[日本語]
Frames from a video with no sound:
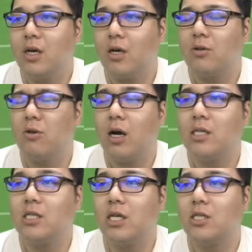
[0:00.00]
あの、
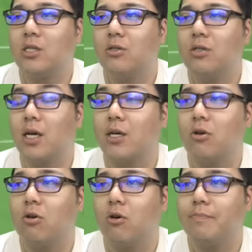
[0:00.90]
足出してくるんだけ
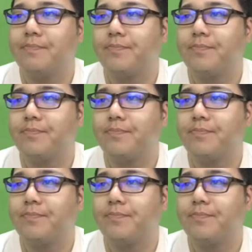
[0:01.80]
ど、